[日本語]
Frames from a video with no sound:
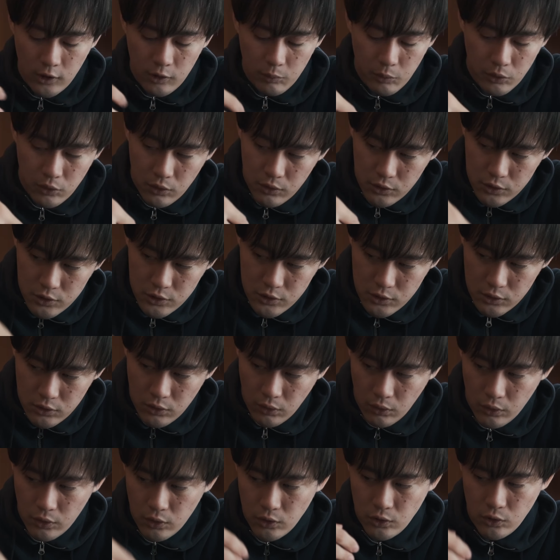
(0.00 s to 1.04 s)
るものをスッと
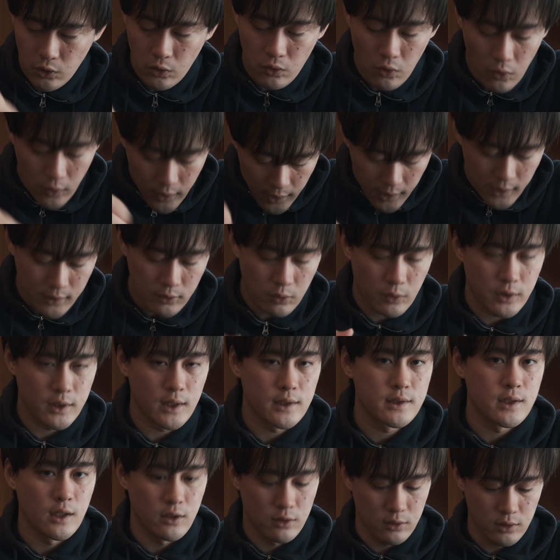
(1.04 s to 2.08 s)
横から取り出
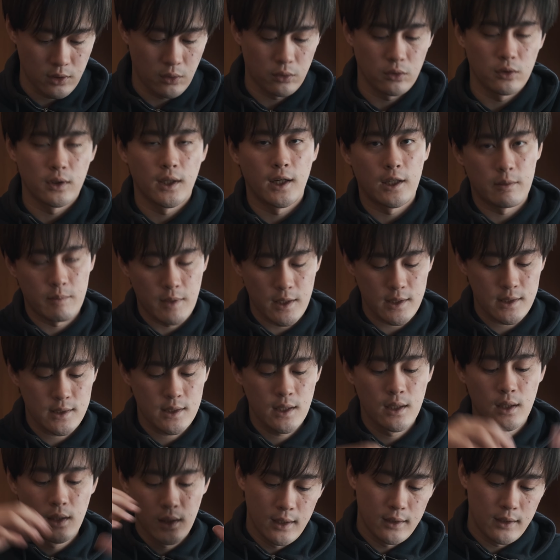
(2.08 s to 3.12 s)
せるってことになります。
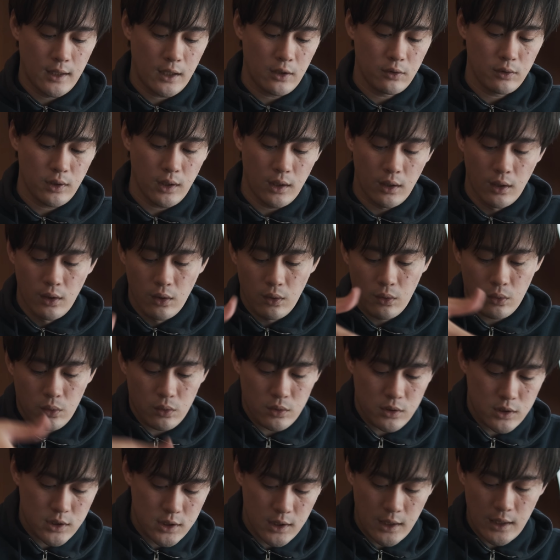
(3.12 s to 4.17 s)
なので
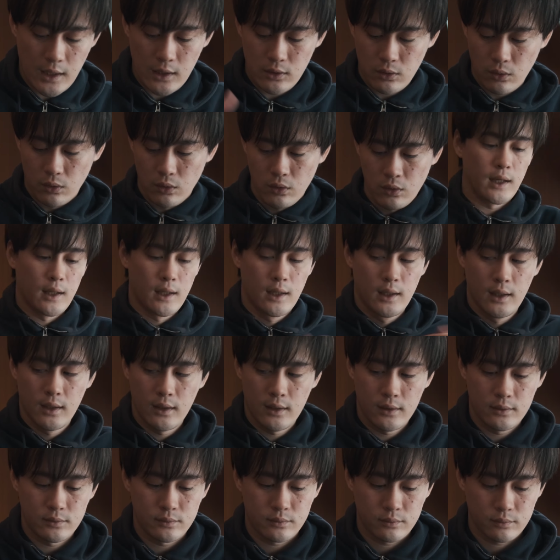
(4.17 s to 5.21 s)
こっち側と、
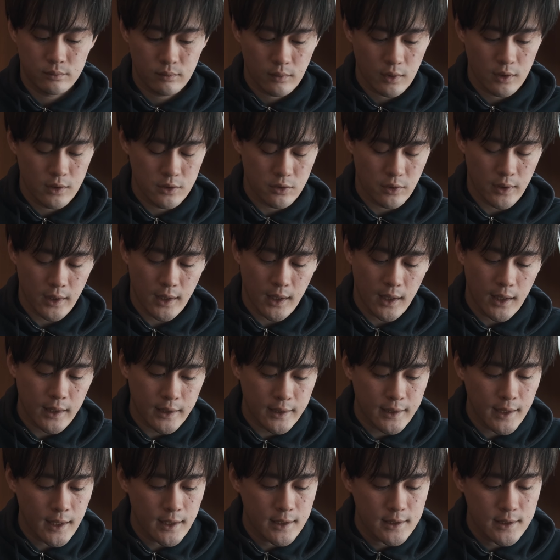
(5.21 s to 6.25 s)
それから
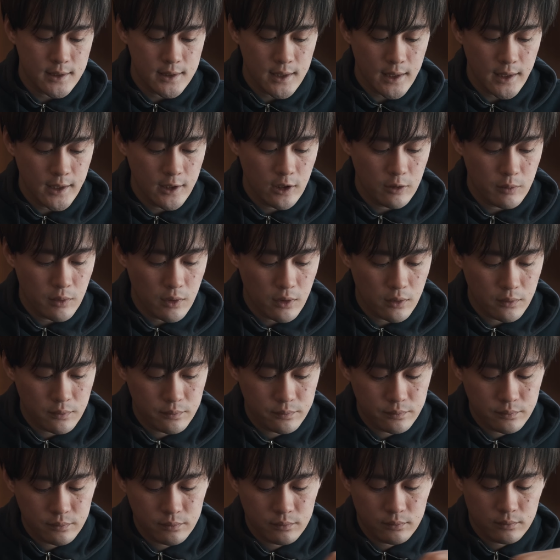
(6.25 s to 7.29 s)
逆サイドも
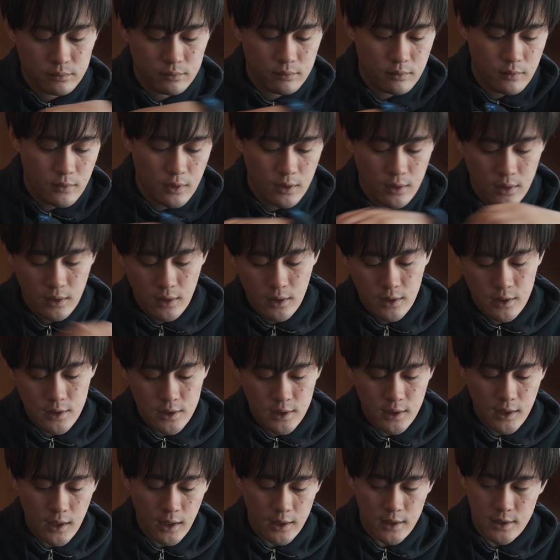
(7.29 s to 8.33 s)

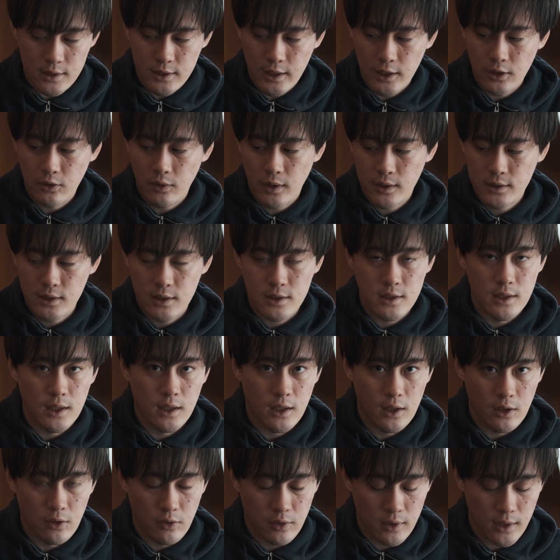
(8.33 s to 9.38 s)
しっかりサイドアクセスで
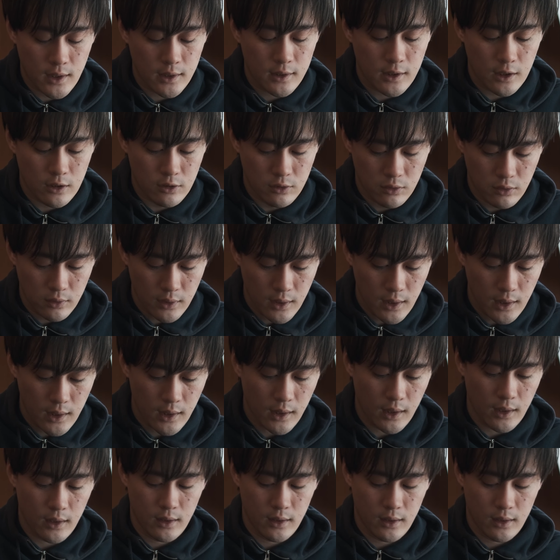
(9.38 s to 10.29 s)
きるようになっているので、